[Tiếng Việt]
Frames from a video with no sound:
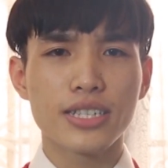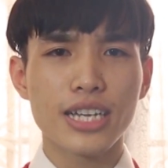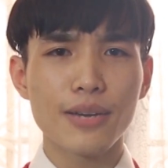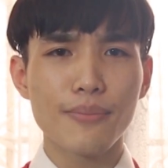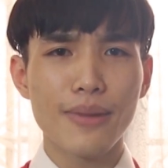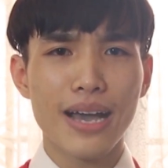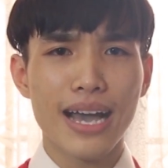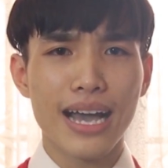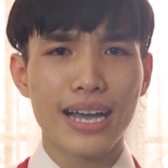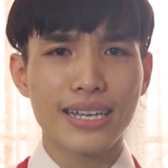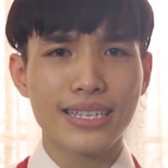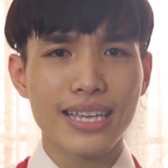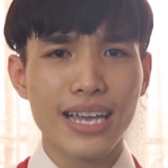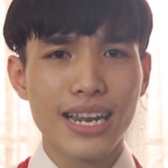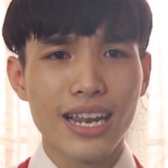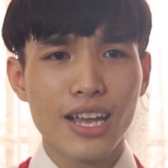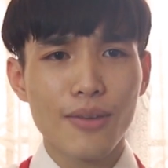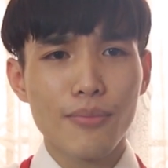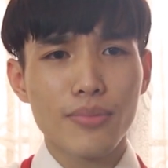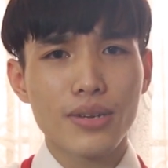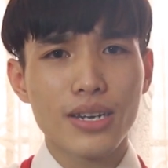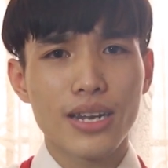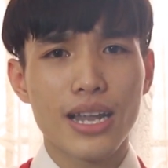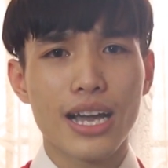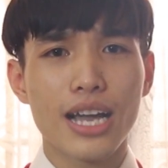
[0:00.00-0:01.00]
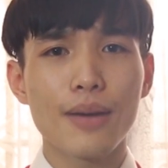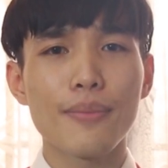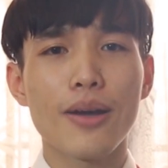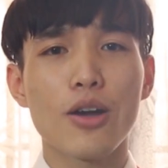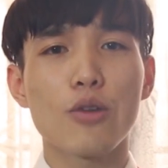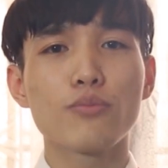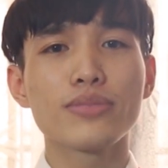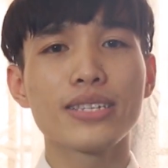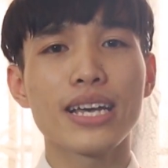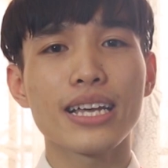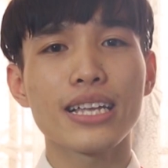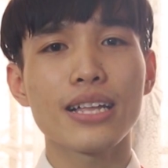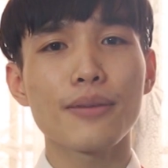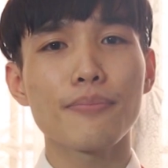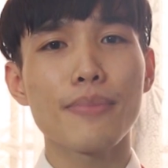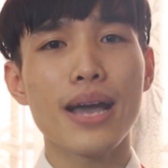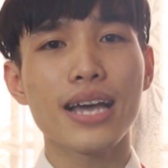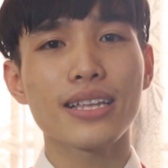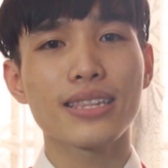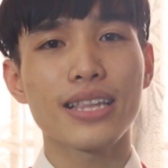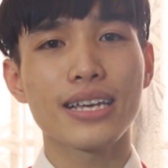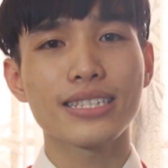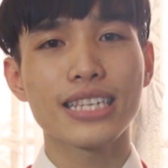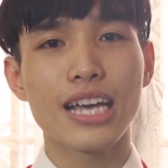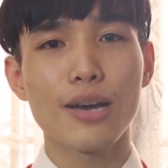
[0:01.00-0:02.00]
các bạn chắc là các bạn cũng sẽ thắc
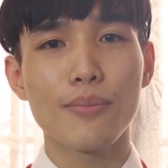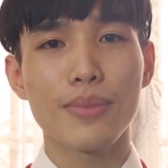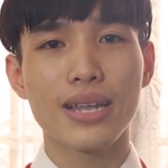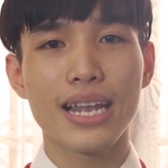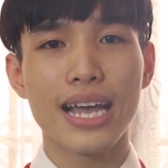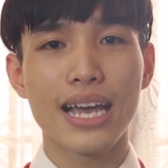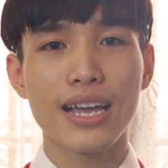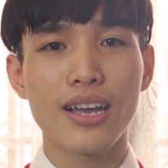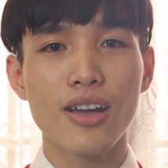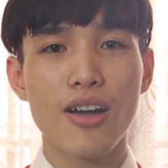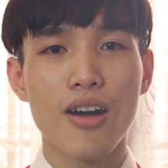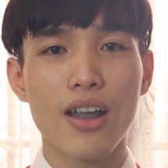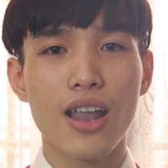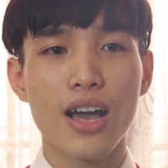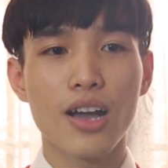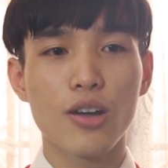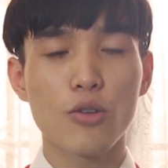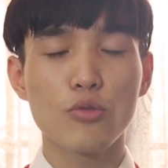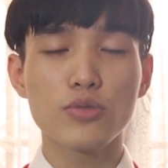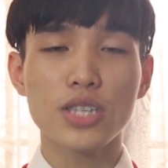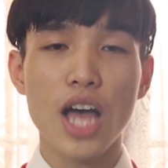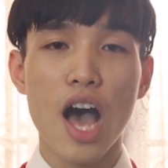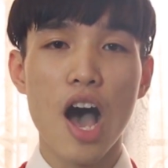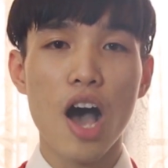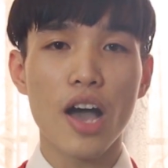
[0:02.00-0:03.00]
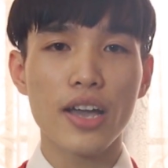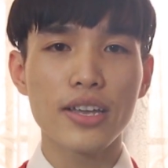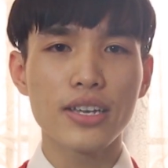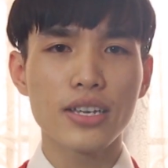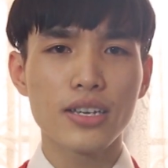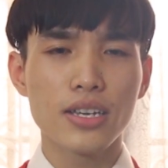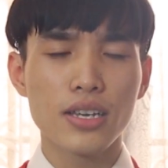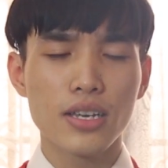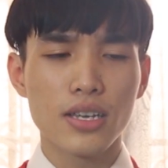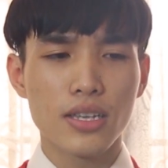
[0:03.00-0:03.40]
mắc tại sao mình lại gọi là củ tỏi